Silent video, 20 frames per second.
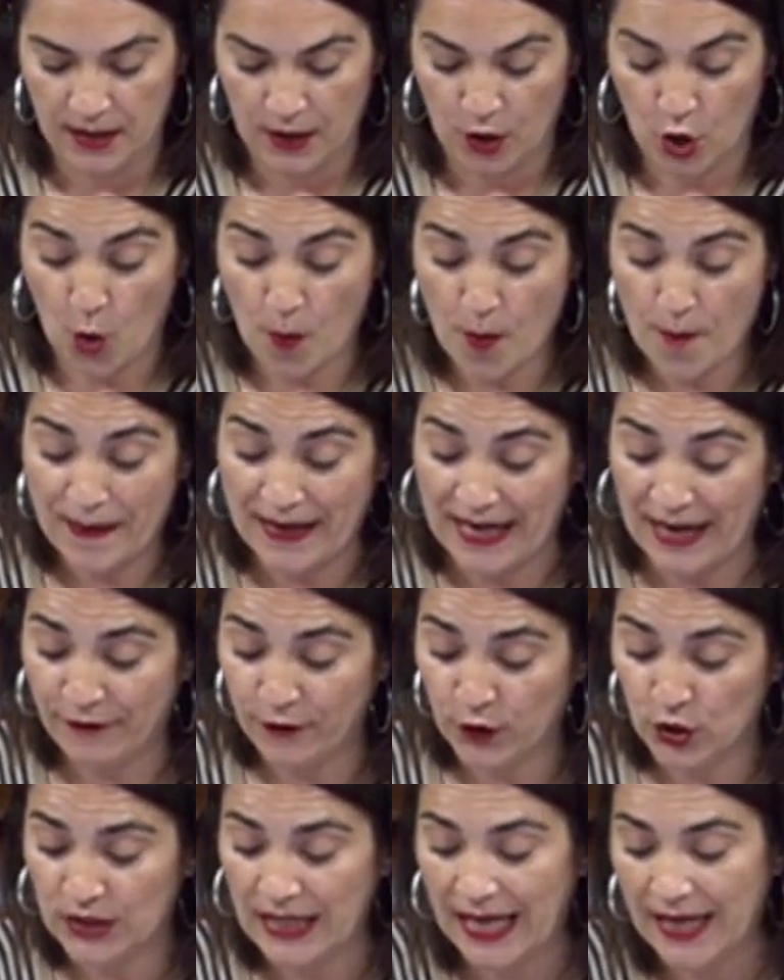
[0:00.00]
como para
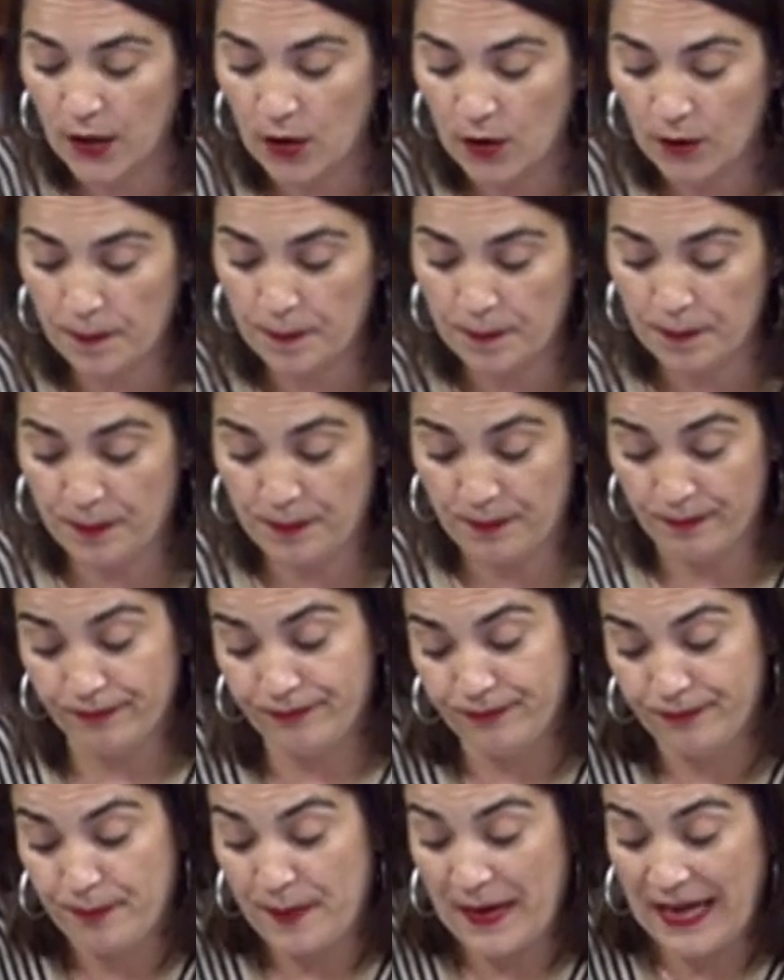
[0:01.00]
afrontarlo
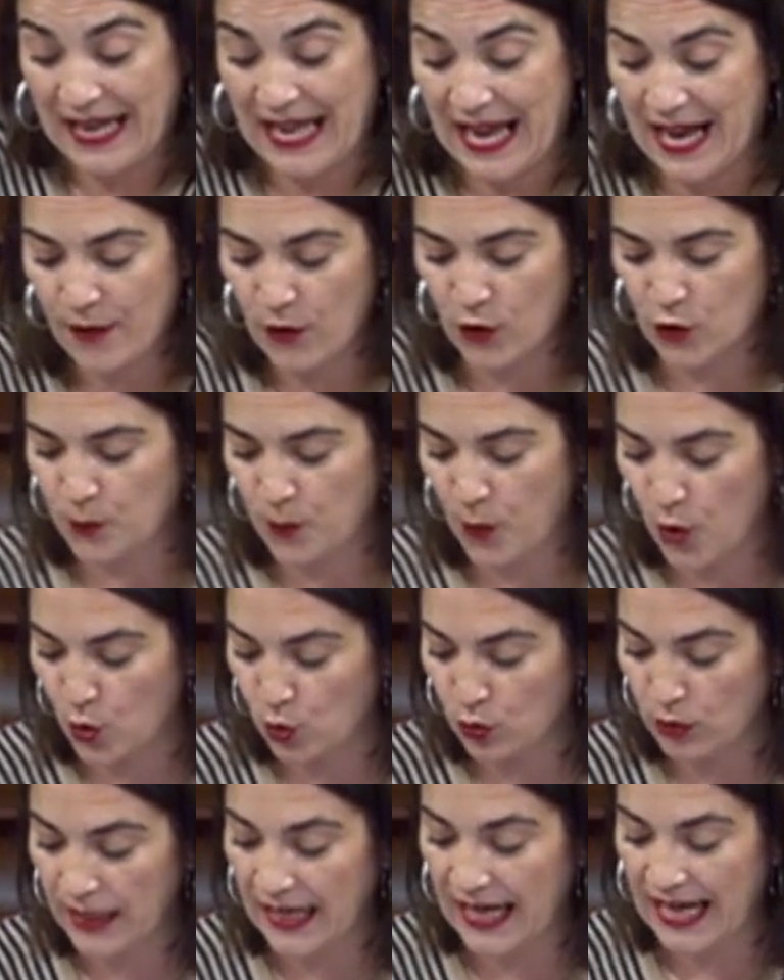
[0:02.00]
mm, peleados por
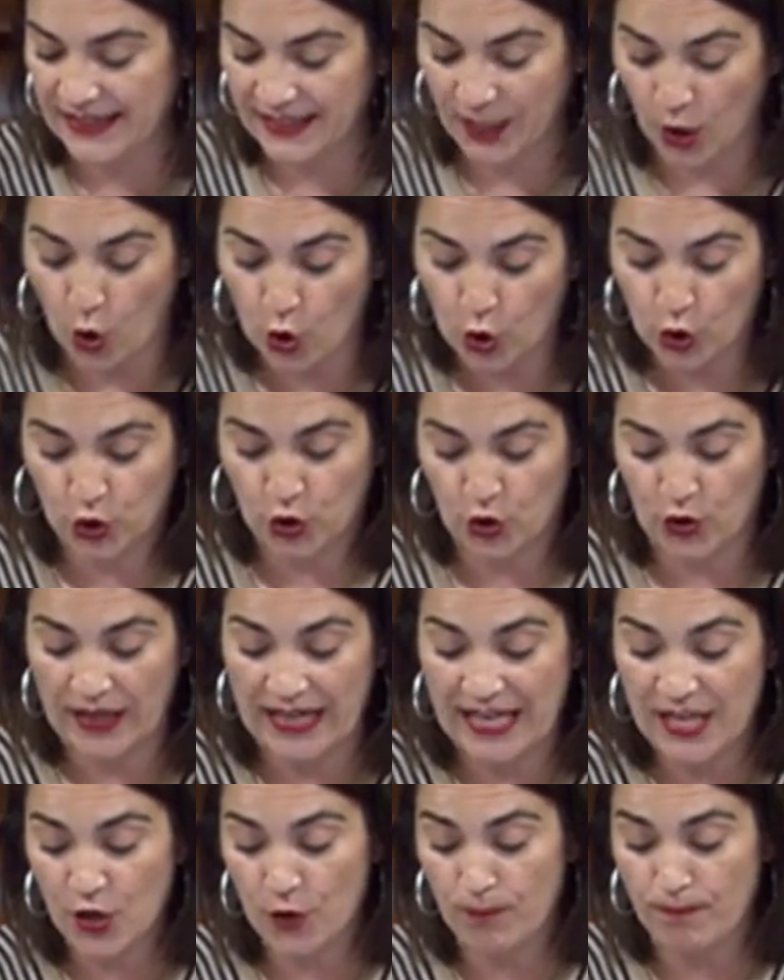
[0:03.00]
un regate corto
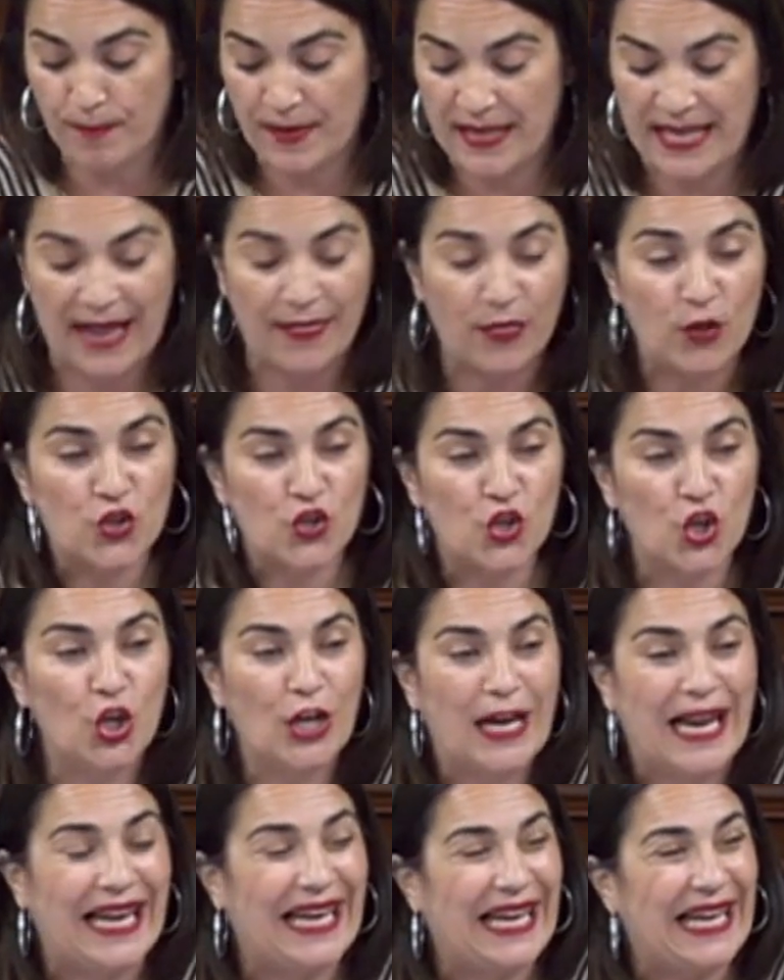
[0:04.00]
y mirando solo
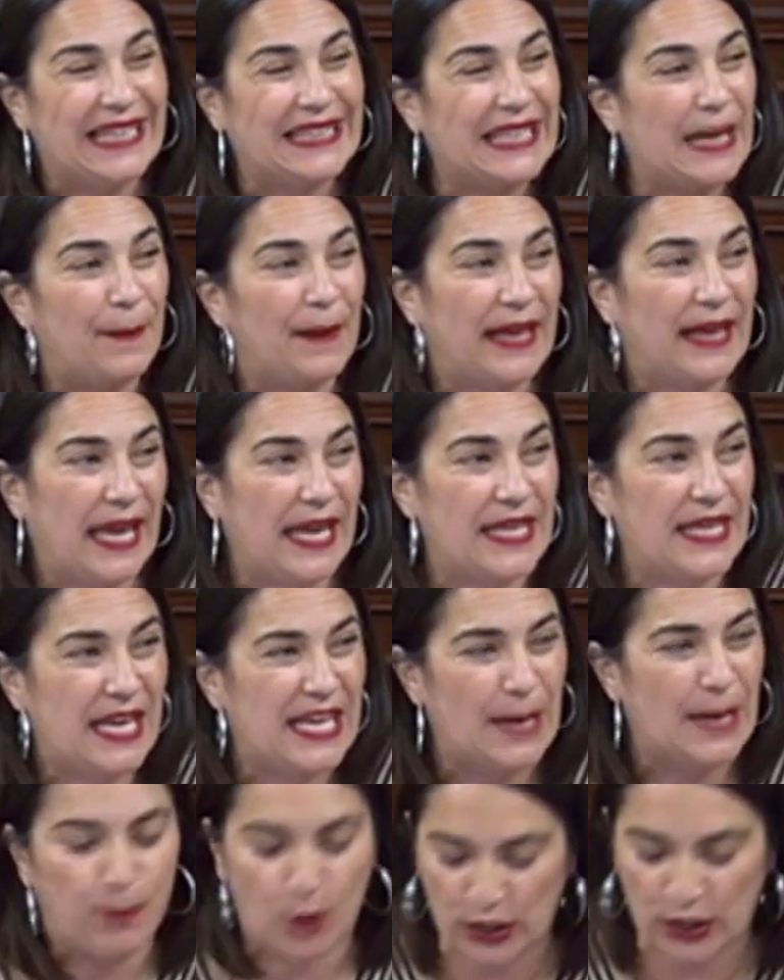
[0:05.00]
la letra pequeña y
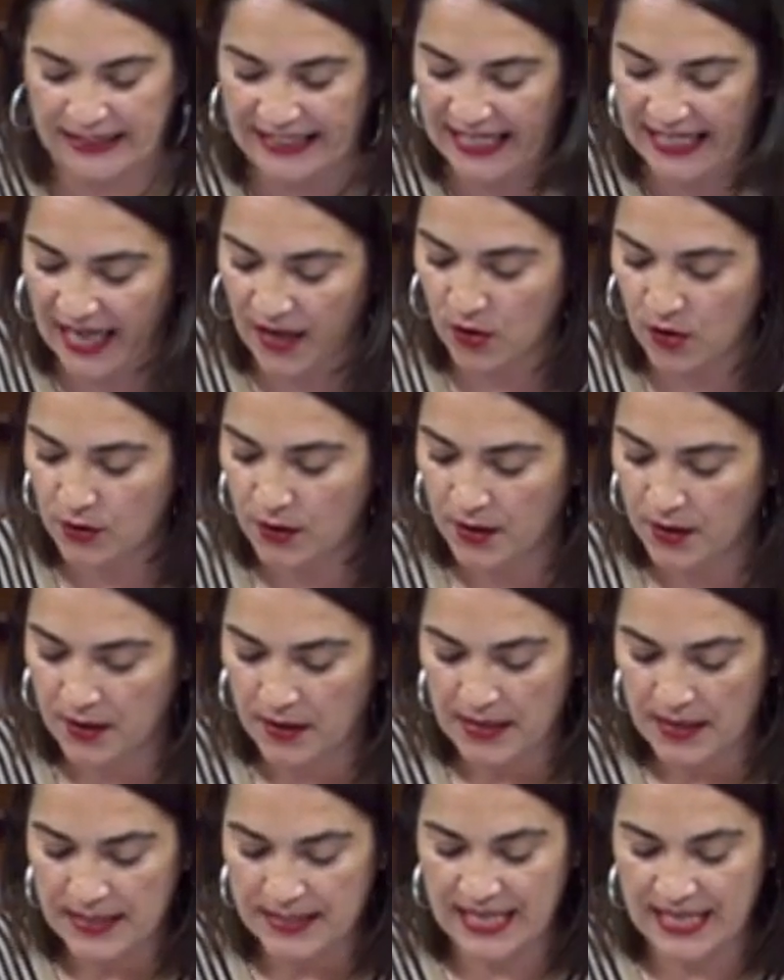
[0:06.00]
el politiqueo.
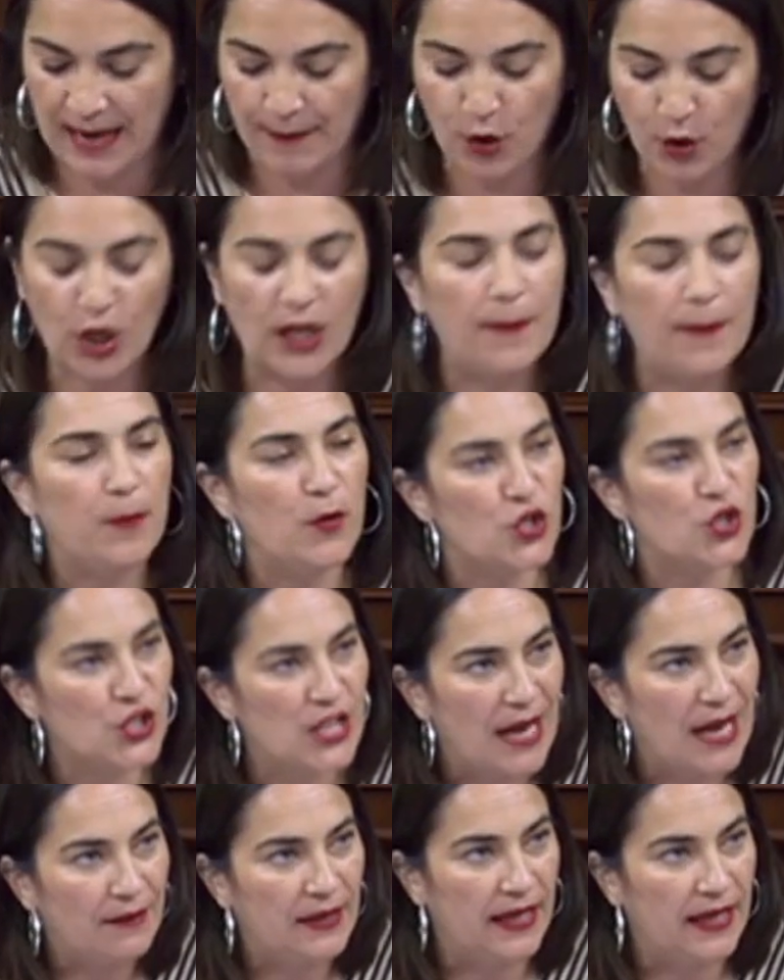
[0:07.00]
Seamos
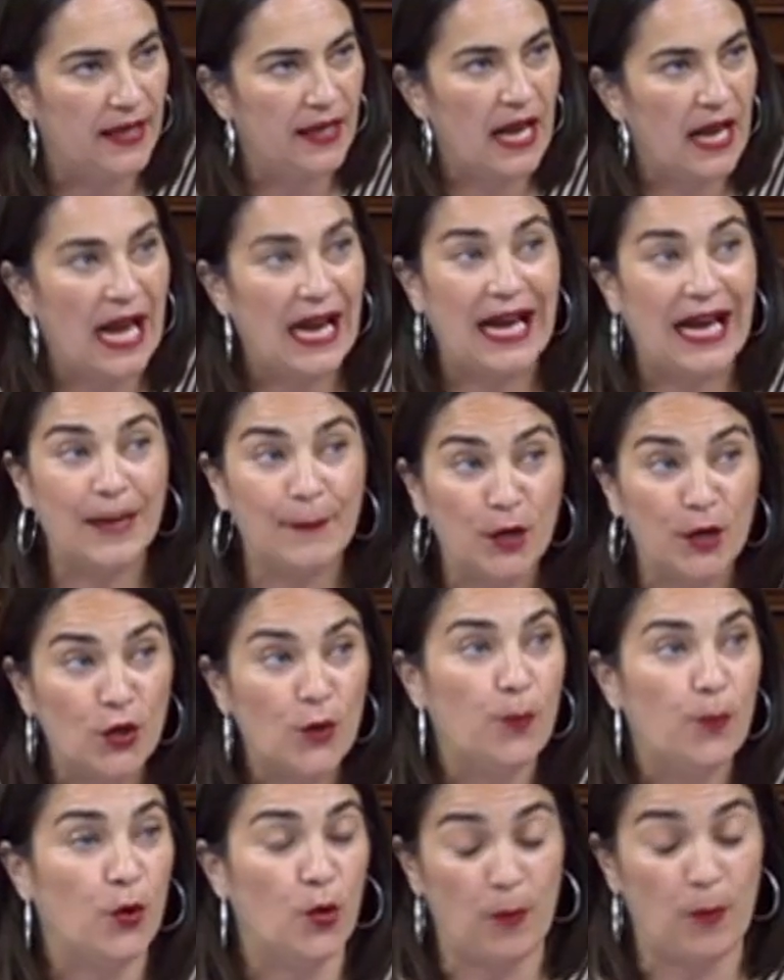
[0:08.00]
responsables,
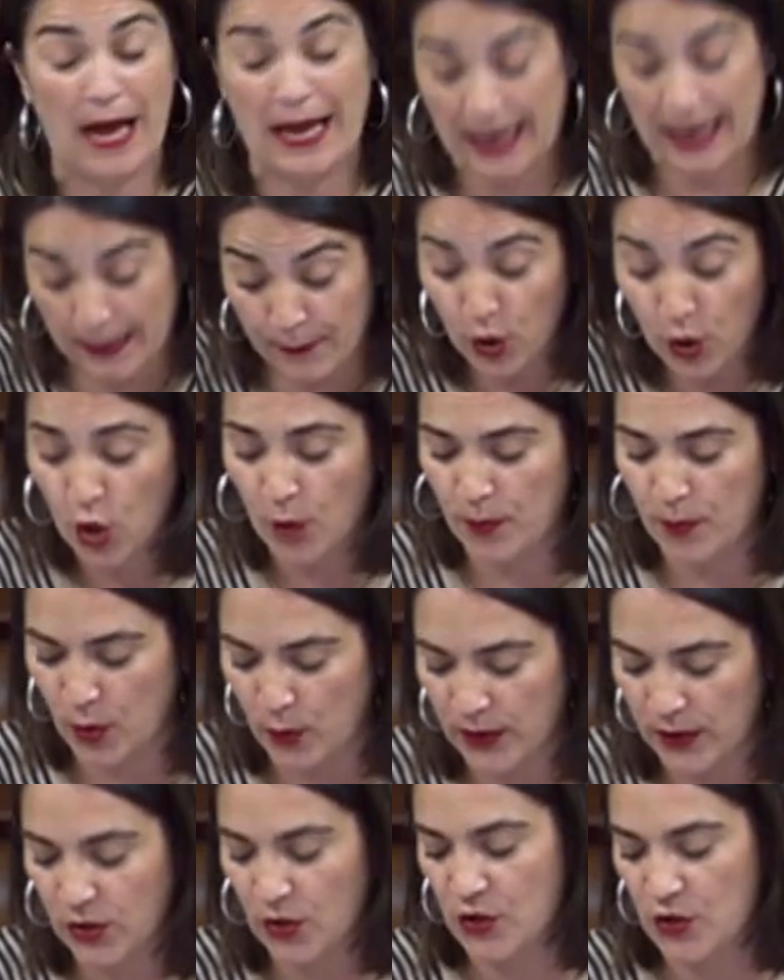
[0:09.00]
hagámoslo por, hagámoslo por
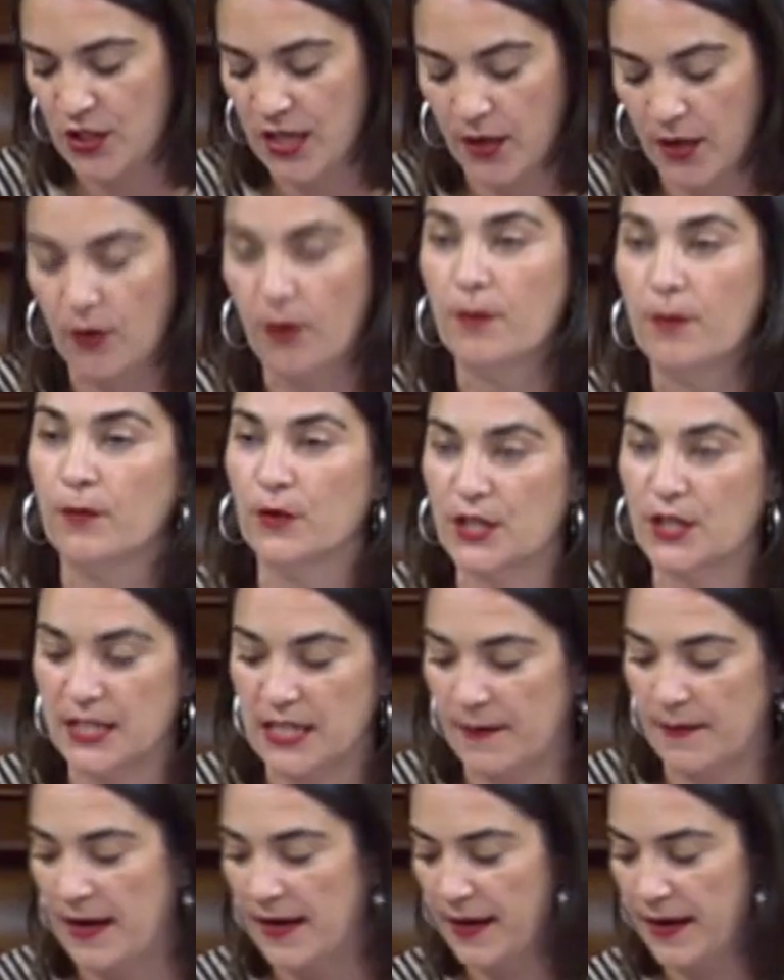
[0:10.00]
nuestros hijos.
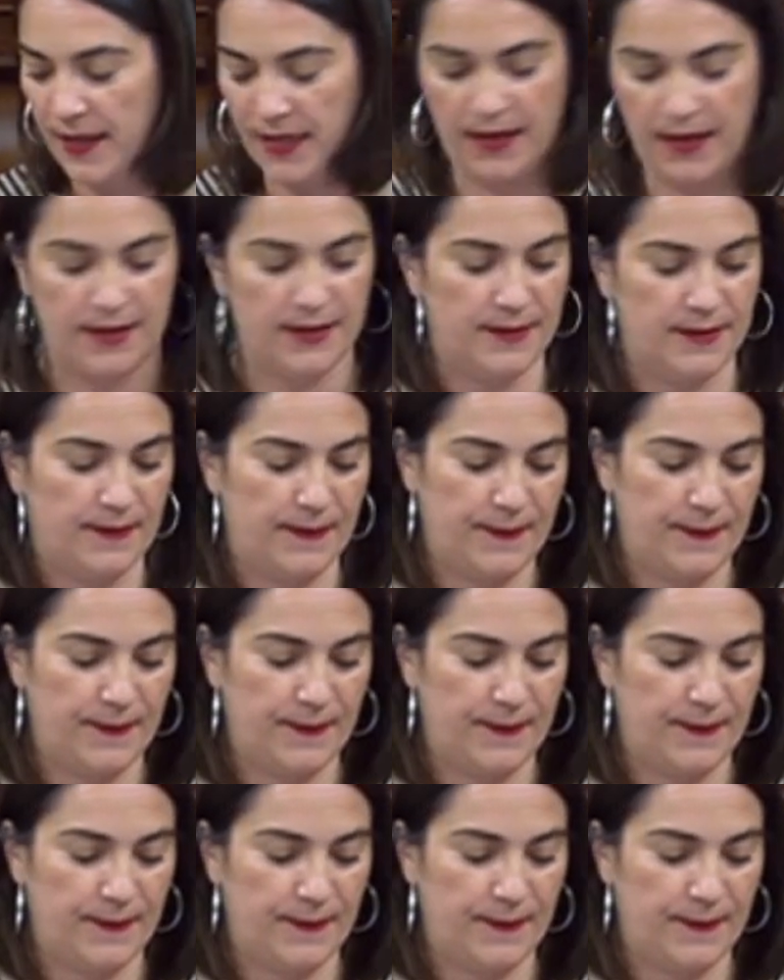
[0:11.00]
Muchísimas gracias.